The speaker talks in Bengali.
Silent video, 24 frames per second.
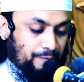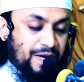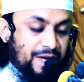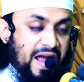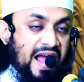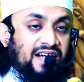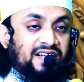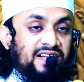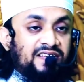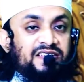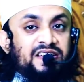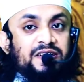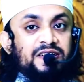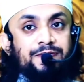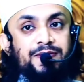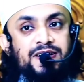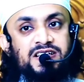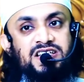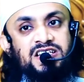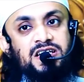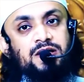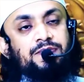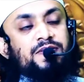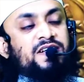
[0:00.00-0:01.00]
ব্যক্তি
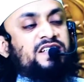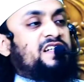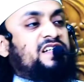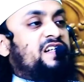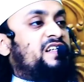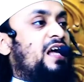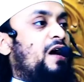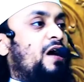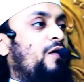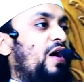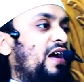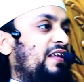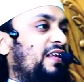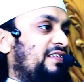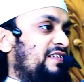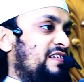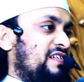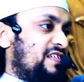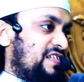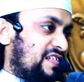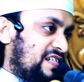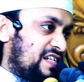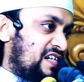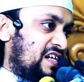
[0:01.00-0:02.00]
বেছে বেছে দাওয়াত
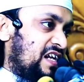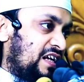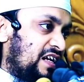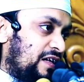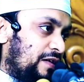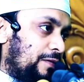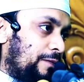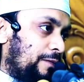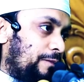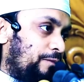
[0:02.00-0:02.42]
দিচ্ছিলেন